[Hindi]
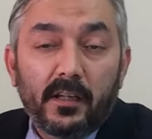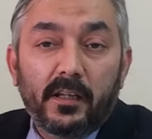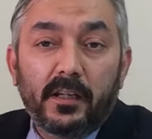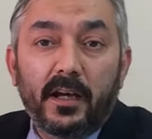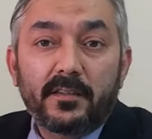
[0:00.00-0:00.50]

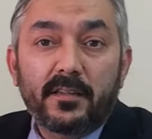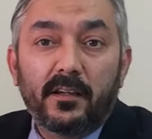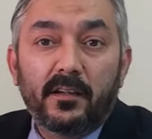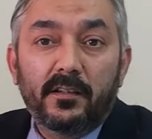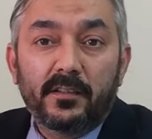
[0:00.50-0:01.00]
लिहाजा
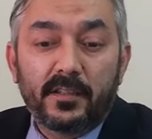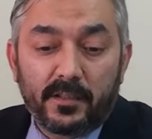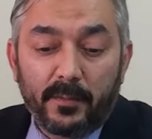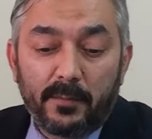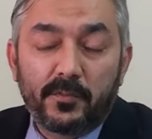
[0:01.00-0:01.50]
ये
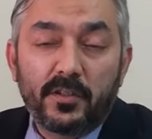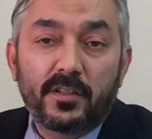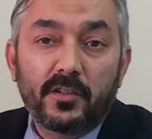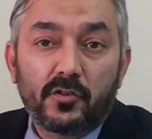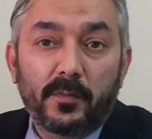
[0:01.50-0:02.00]
तमाम
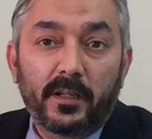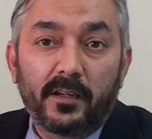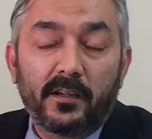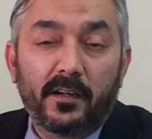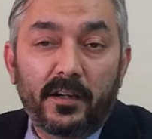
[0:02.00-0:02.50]
चीज़ें जो मैंने
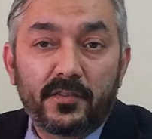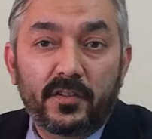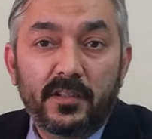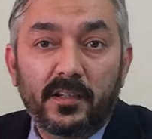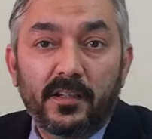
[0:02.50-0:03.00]
अर्ज़
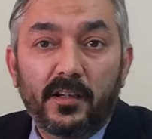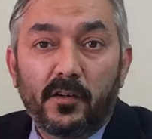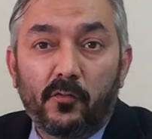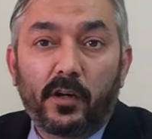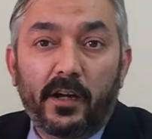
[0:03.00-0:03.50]
की हैं
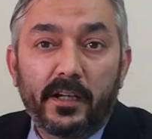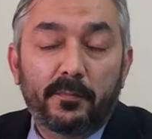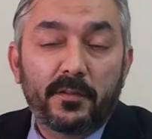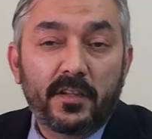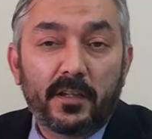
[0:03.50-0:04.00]
वो काइंडली
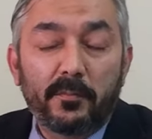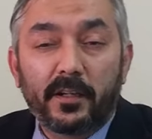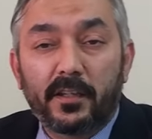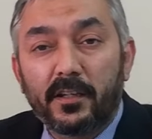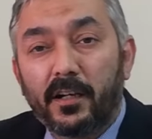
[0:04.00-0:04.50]
अपने जहन में
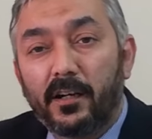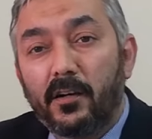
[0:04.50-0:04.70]
रखिएगा